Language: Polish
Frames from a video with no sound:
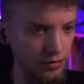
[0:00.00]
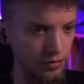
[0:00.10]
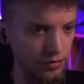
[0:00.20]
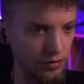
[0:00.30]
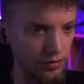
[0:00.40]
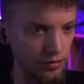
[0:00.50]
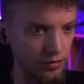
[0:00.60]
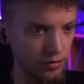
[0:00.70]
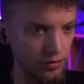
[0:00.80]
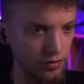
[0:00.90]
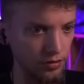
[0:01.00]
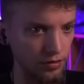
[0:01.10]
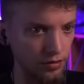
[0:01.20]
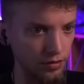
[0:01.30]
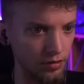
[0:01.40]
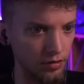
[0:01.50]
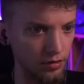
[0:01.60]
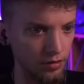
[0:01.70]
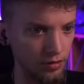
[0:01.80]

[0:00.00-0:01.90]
Fuck, nie ma żadnej latarki, nie ma